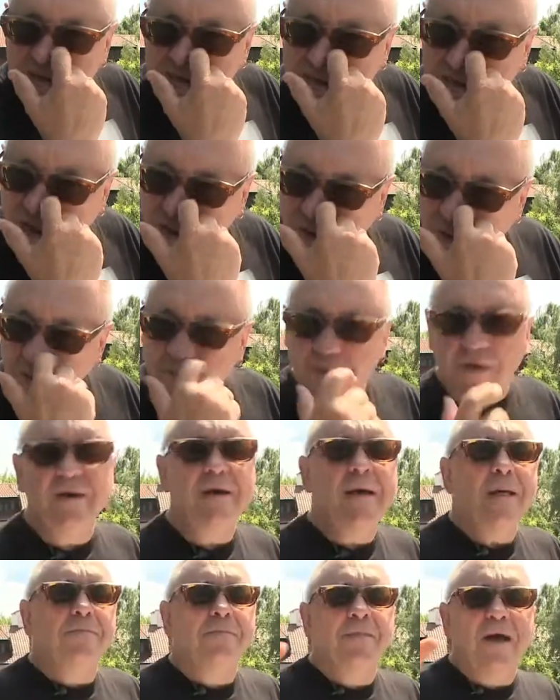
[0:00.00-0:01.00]
Zakupy
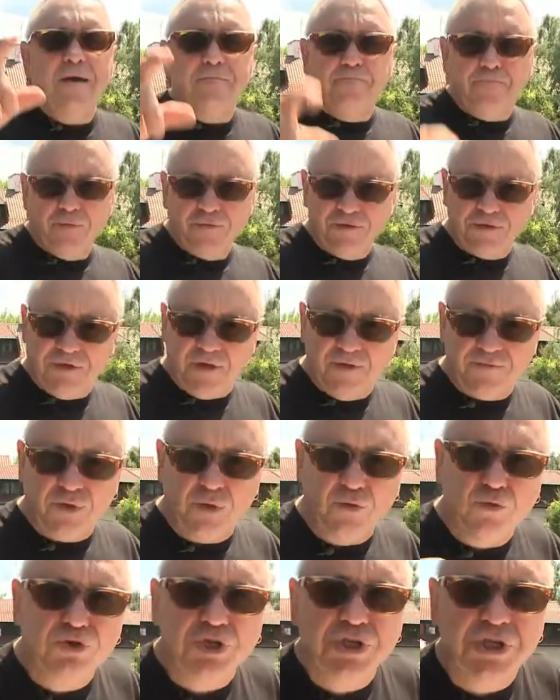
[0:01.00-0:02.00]
najpóźniej, w
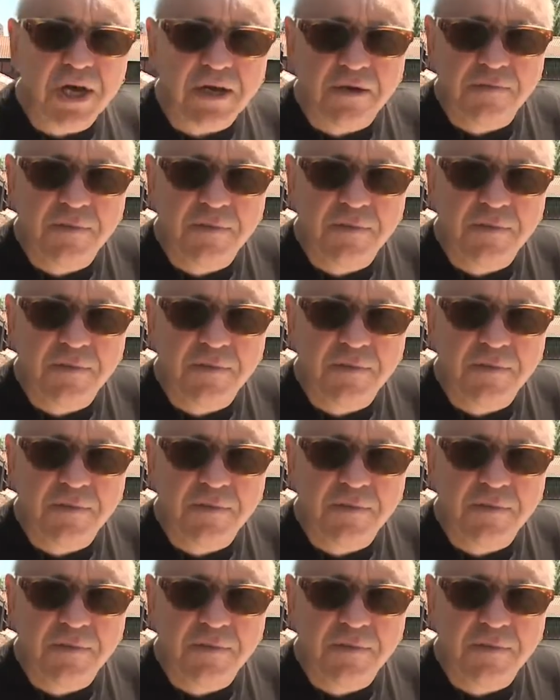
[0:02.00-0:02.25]
ciągu trzech